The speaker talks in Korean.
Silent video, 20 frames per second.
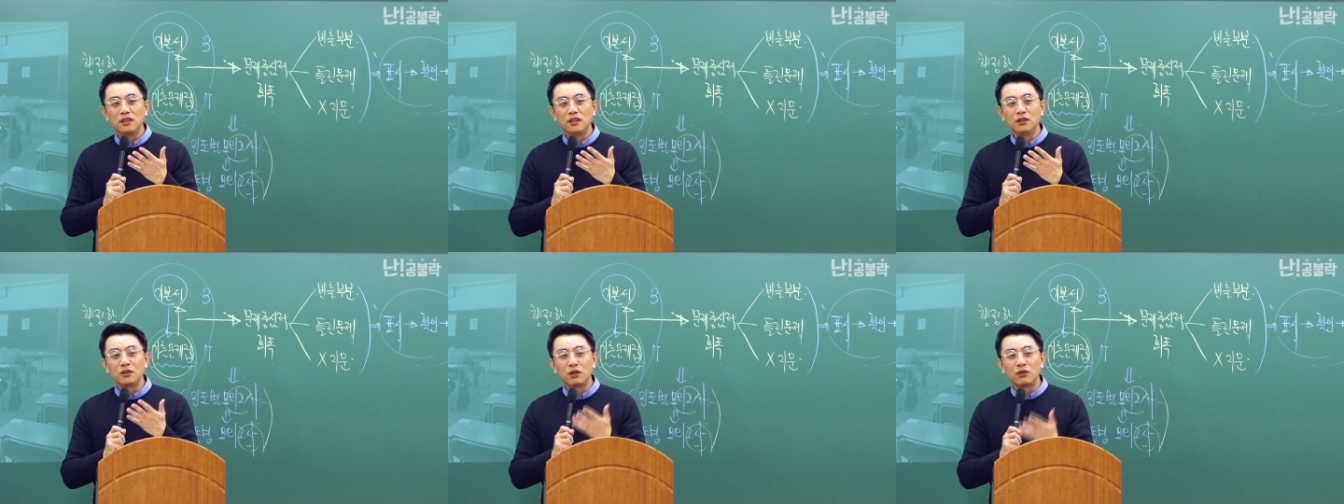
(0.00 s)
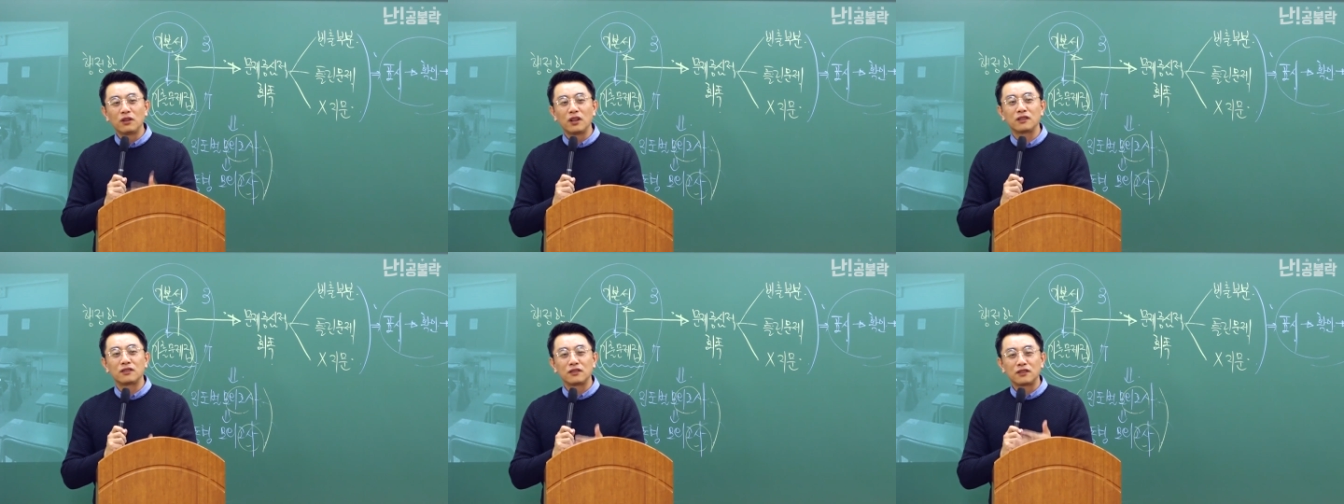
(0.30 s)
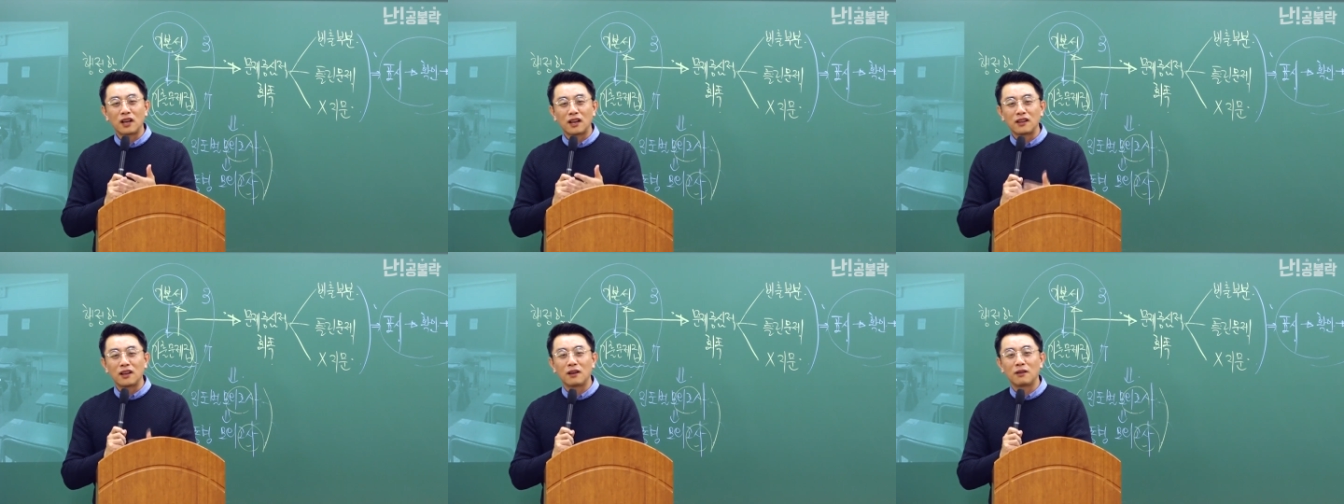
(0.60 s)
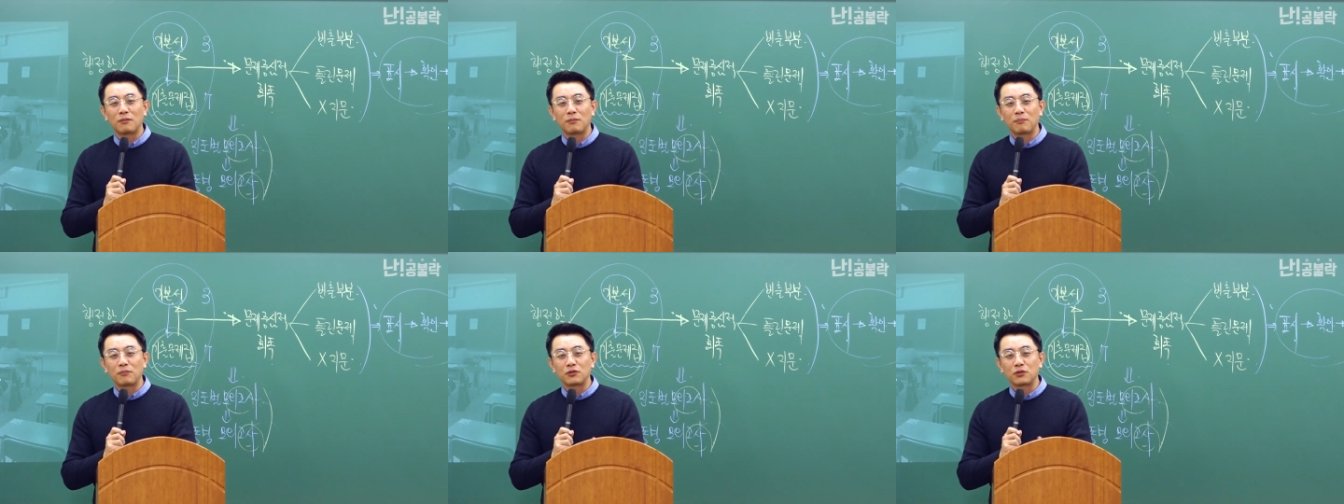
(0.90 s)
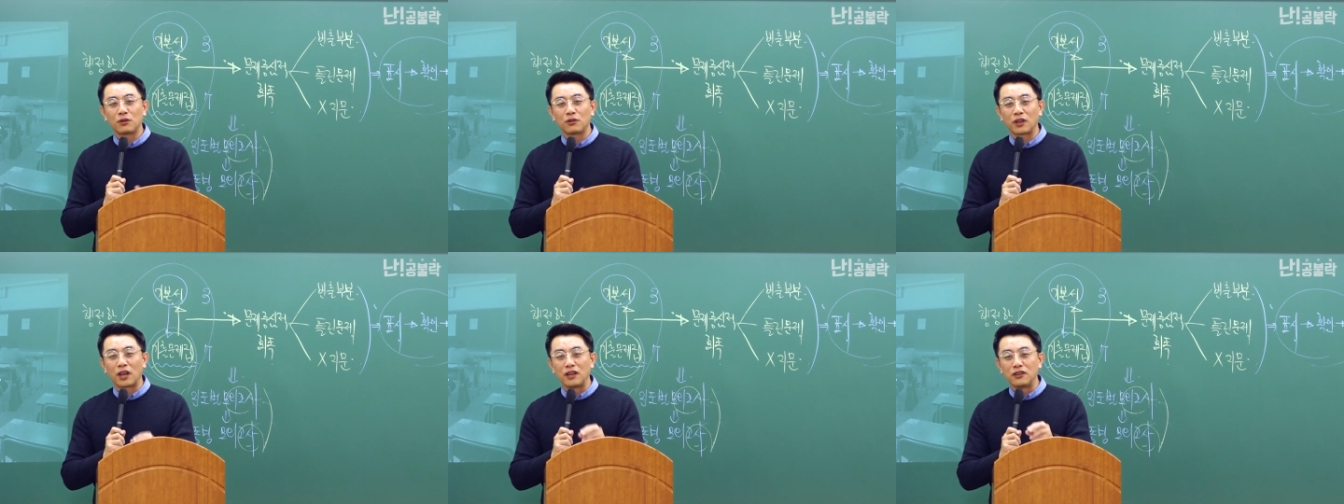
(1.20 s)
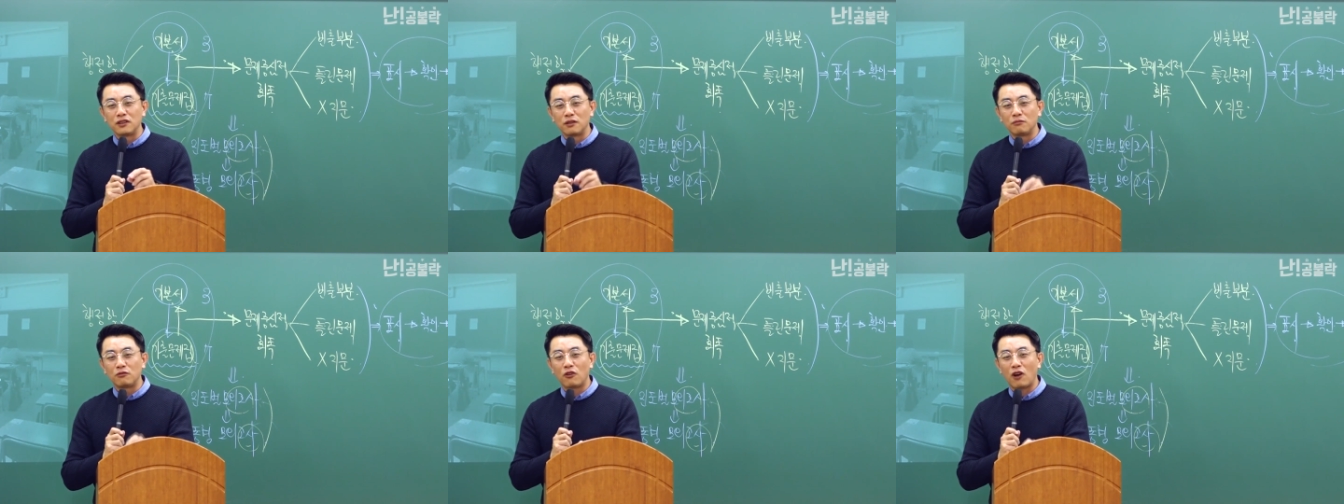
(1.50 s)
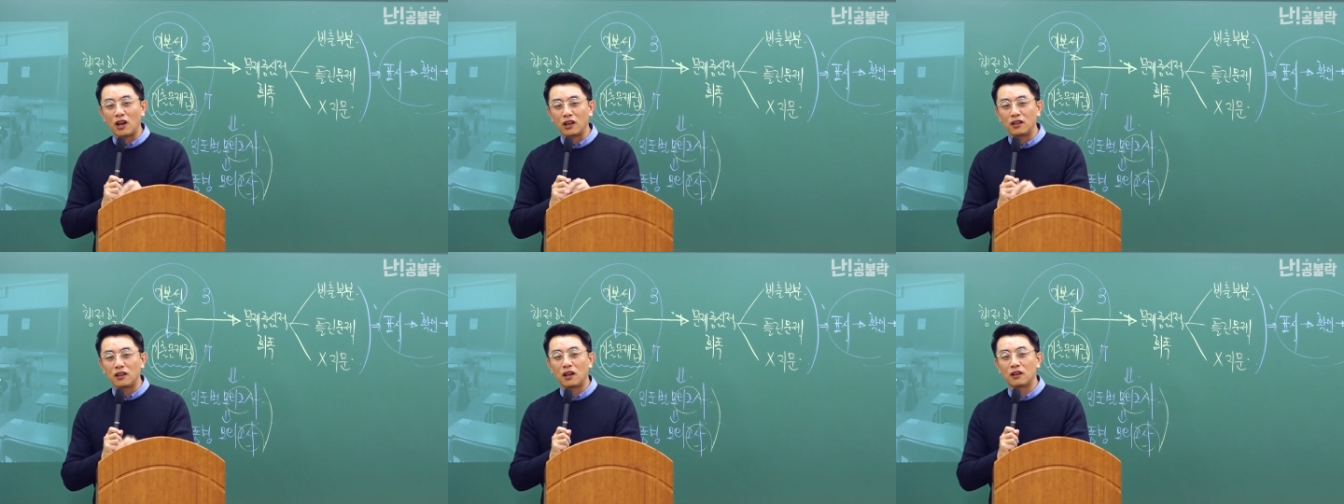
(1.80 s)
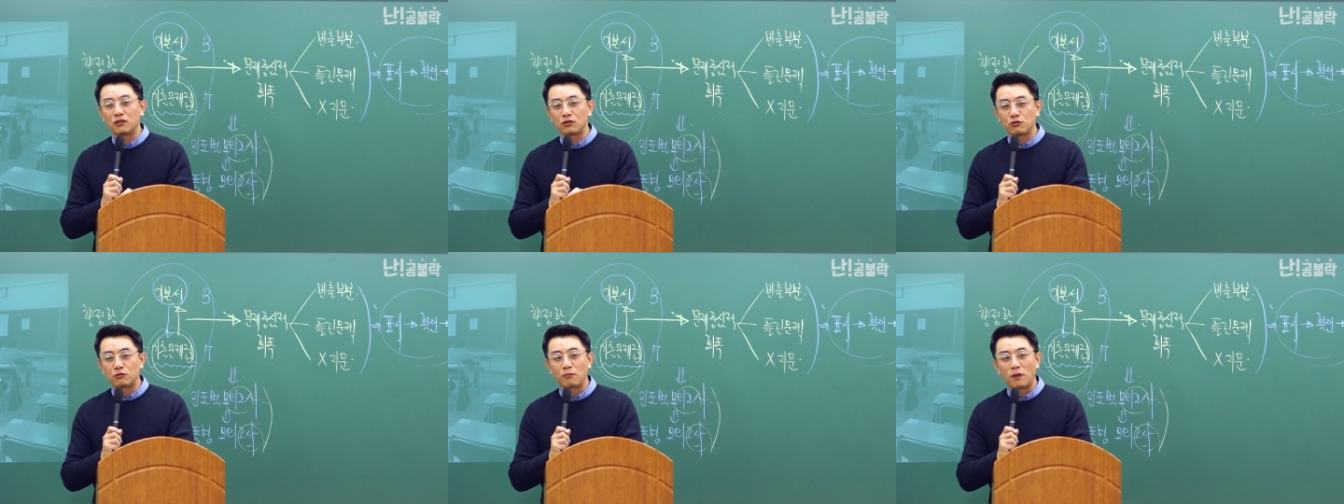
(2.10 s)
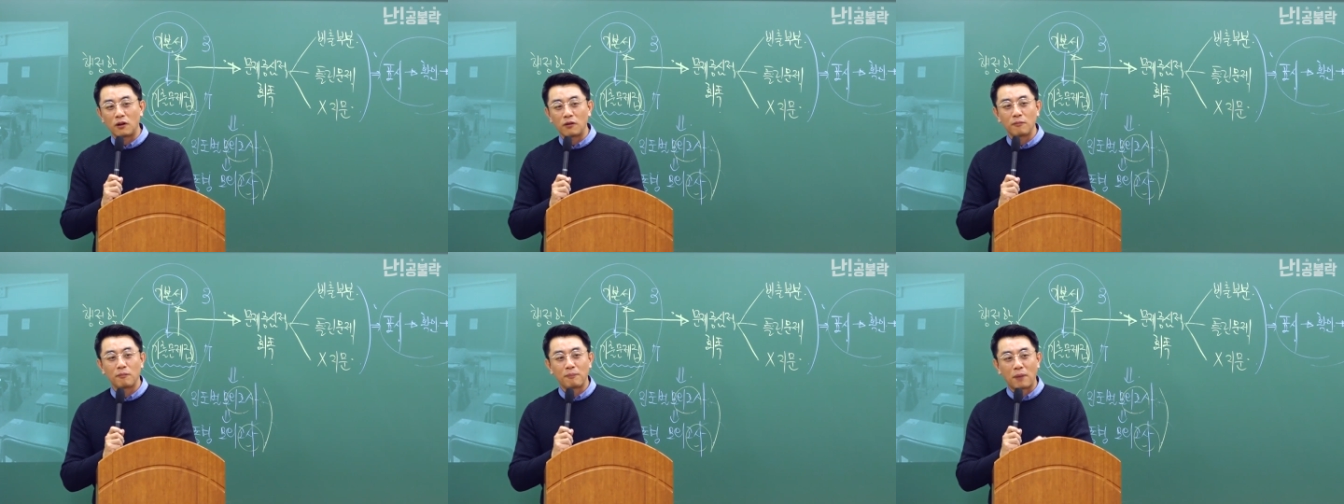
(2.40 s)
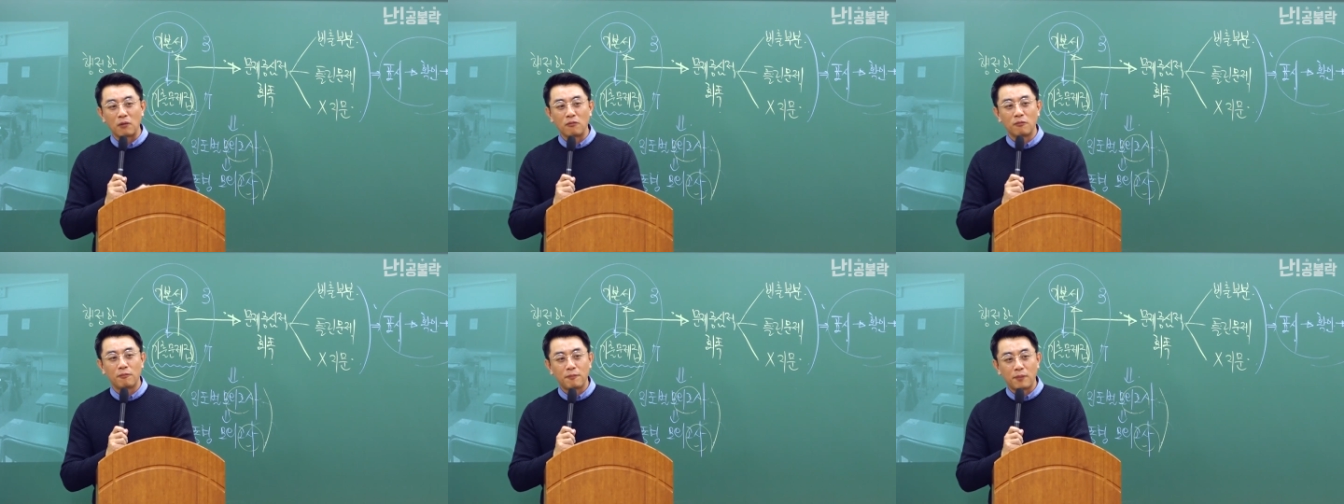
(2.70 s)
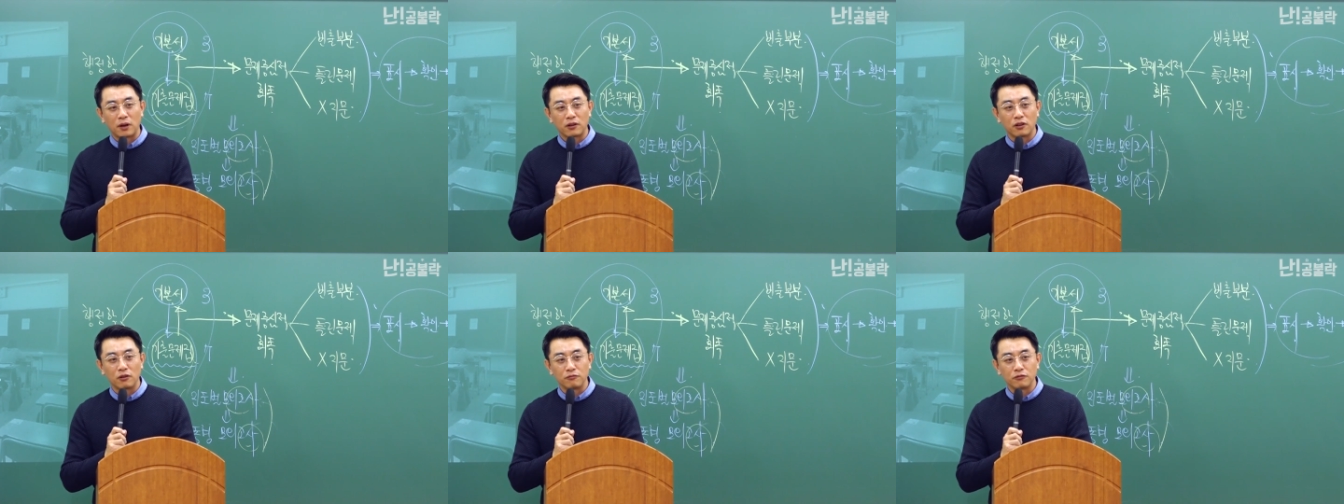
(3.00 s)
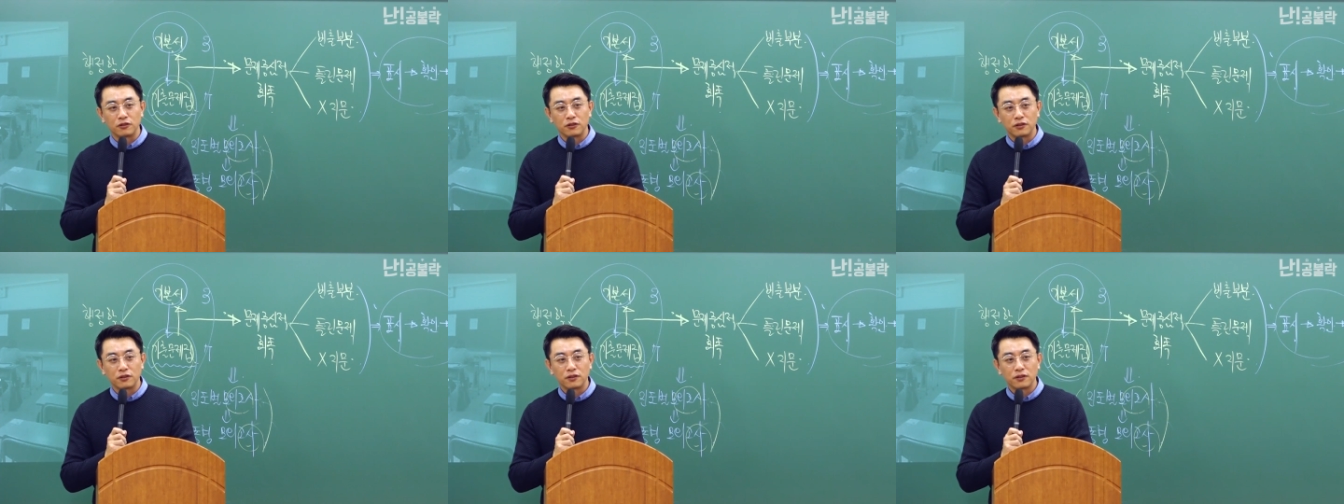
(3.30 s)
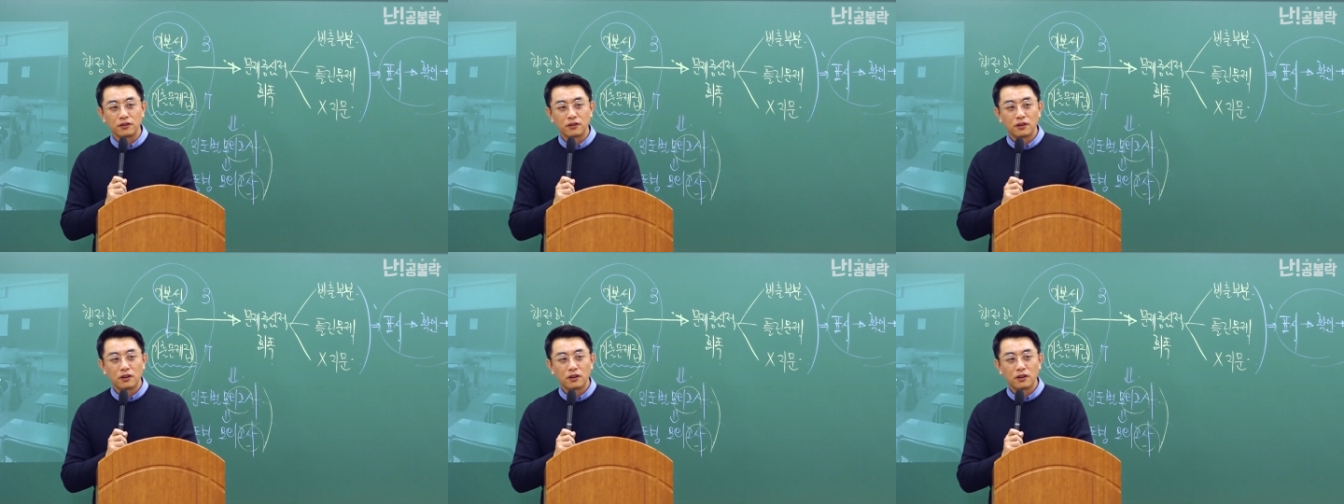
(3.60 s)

인터넷을 찾아서 개념을 확인하는 수박, 방법밖에 없는 거예요.